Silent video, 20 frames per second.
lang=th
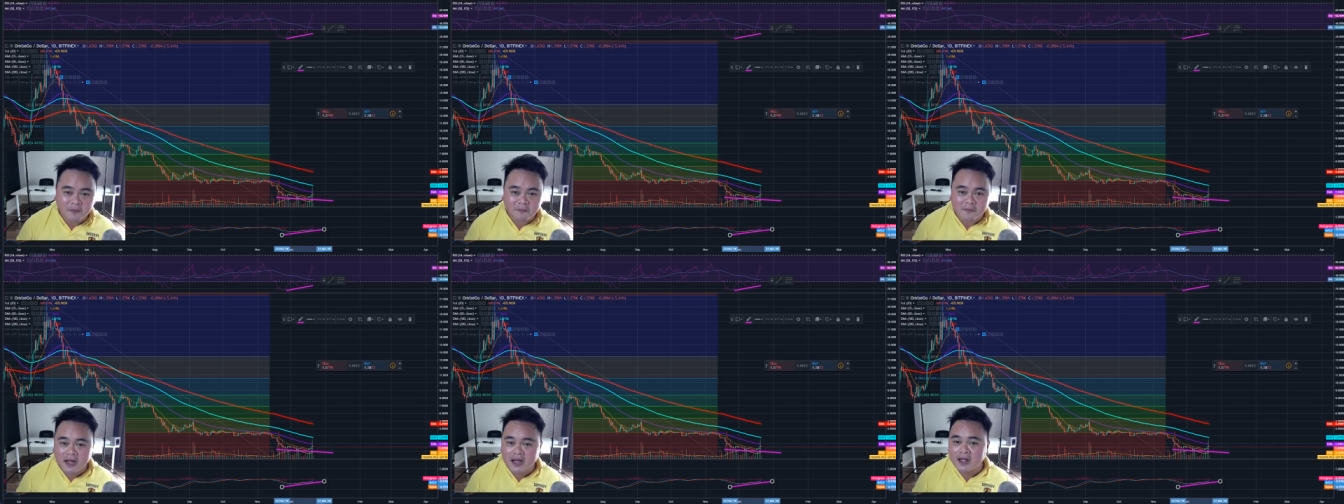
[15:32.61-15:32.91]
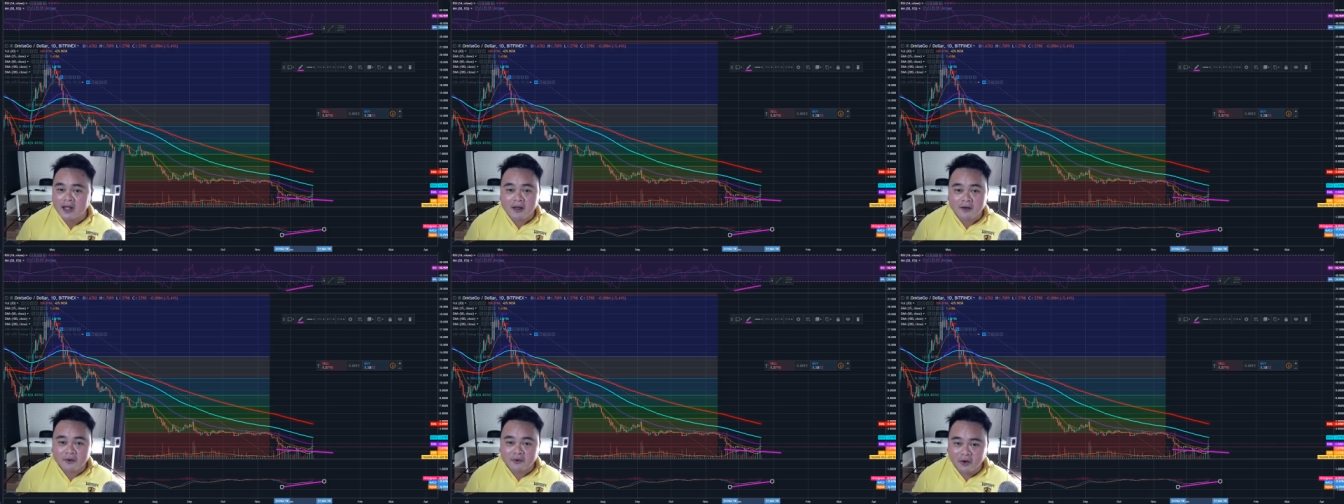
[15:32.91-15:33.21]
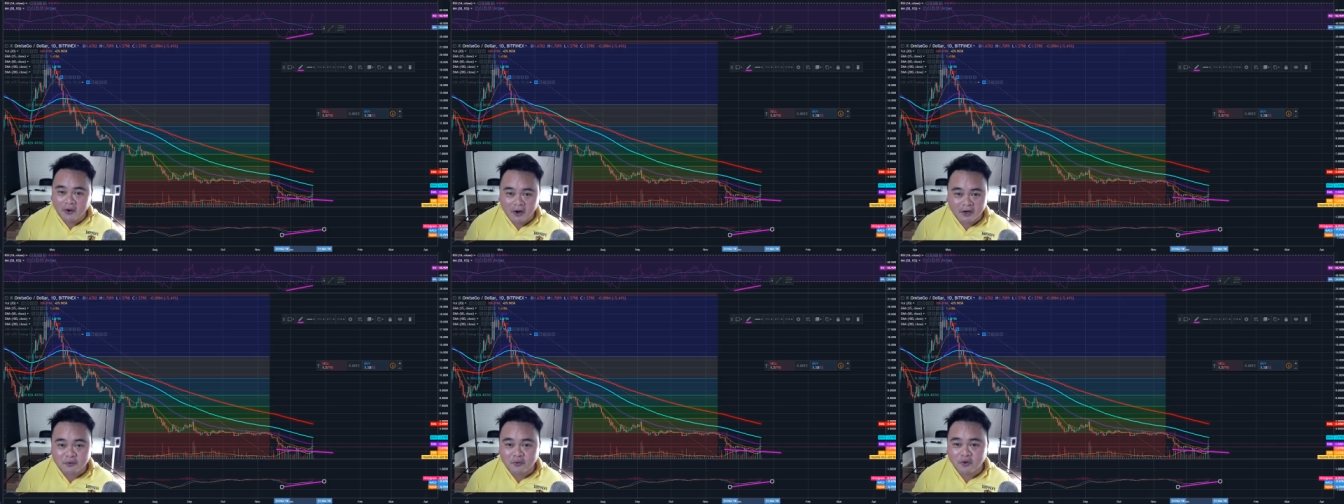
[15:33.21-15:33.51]
มากๆข
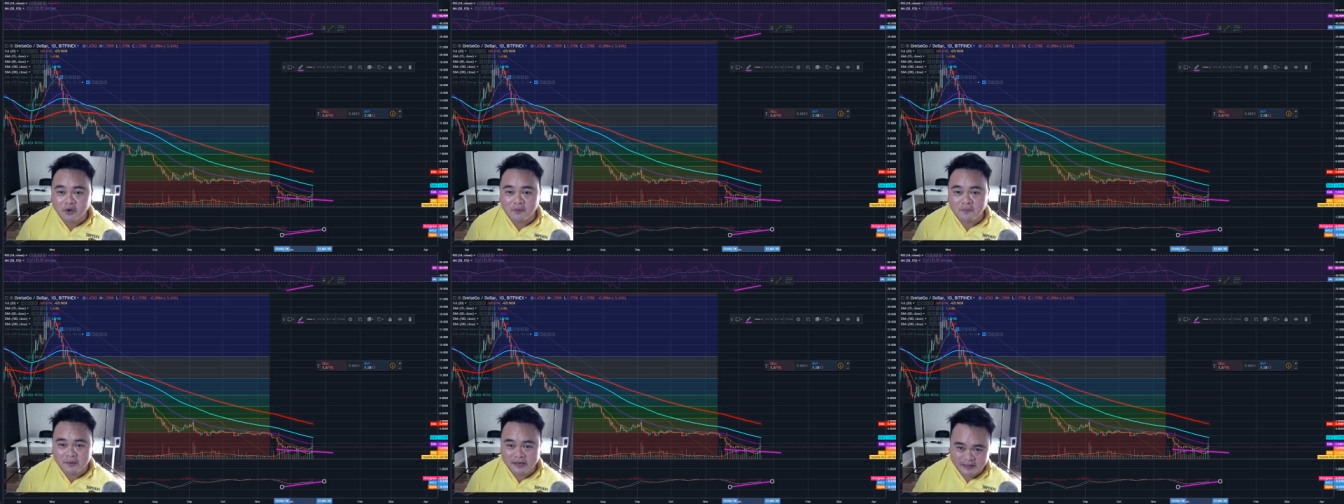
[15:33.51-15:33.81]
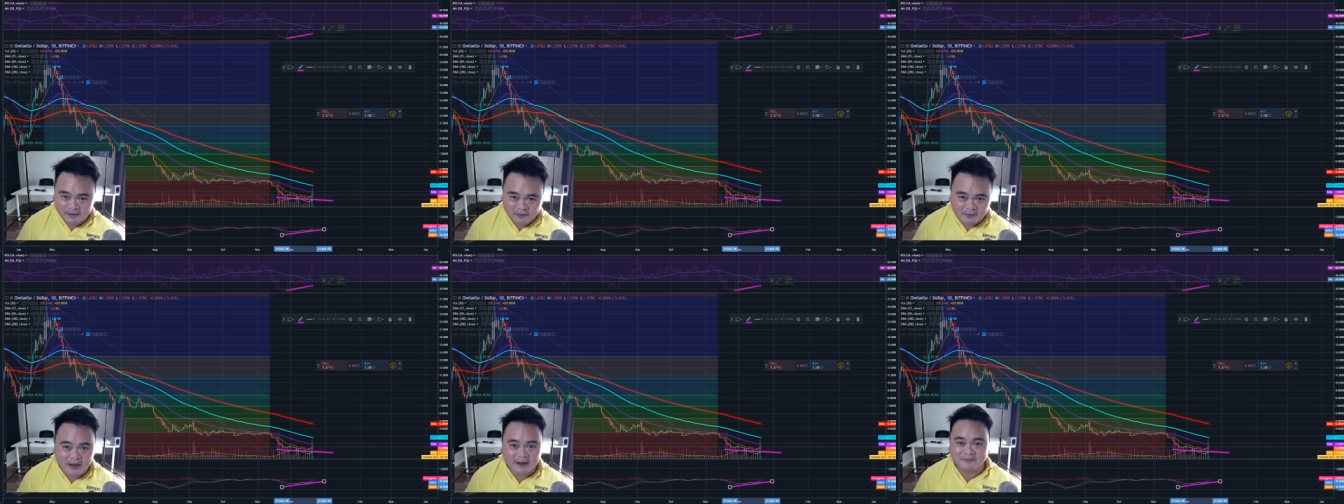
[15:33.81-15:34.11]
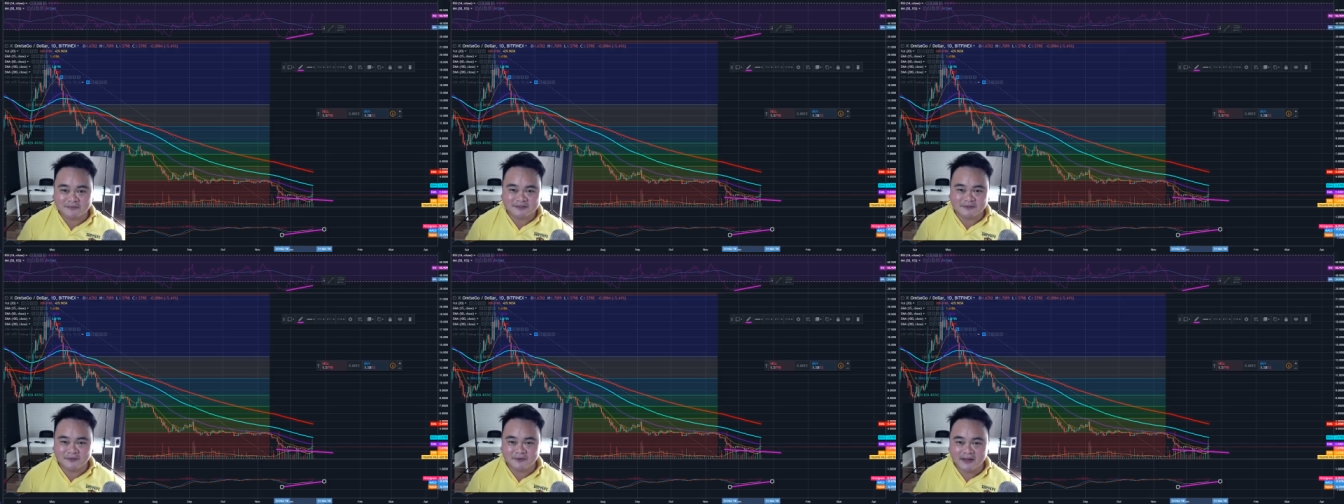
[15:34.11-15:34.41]
อให้ทุกคนมีความ
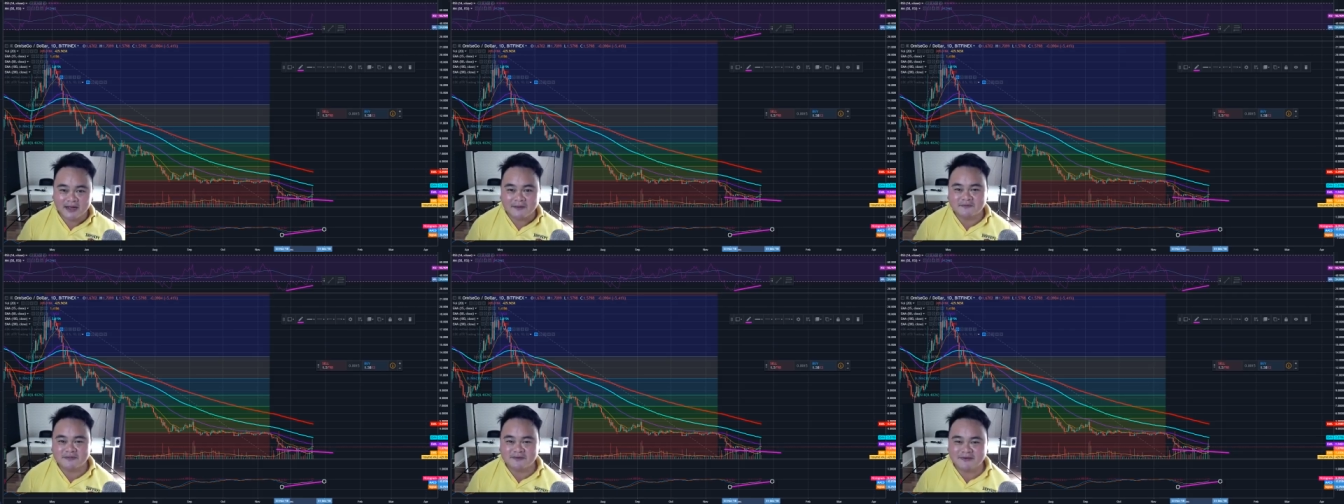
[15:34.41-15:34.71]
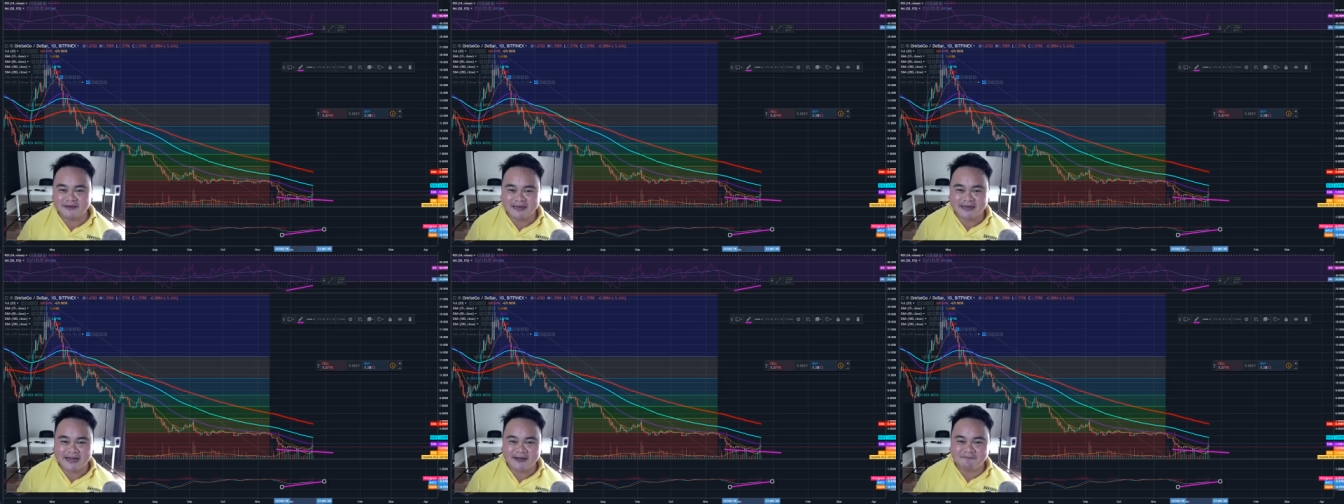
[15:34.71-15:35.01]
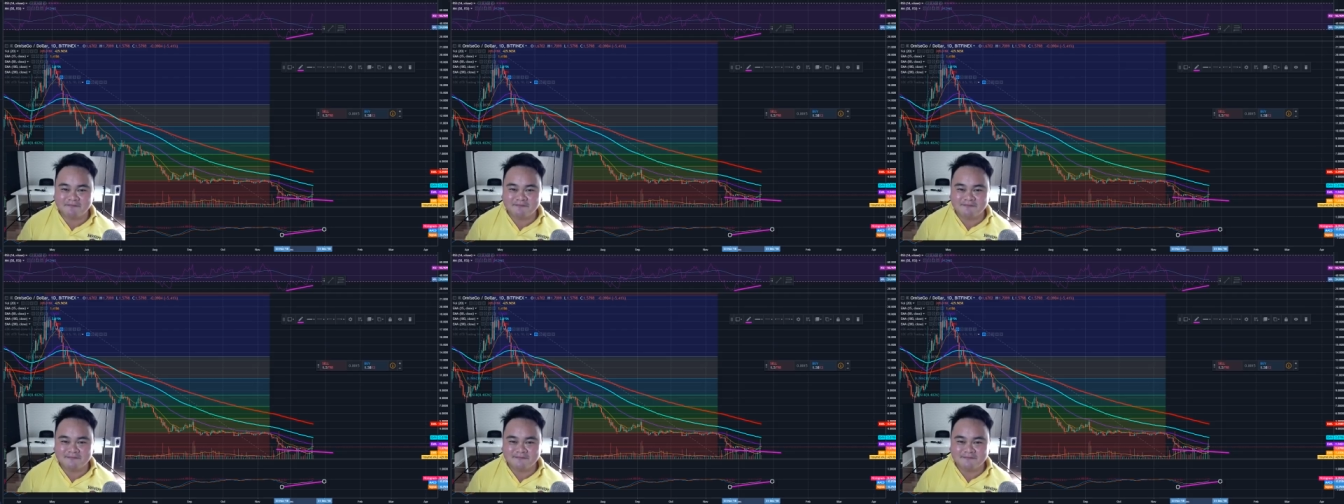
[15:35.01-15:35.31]
สุขครับสวัสดีครับ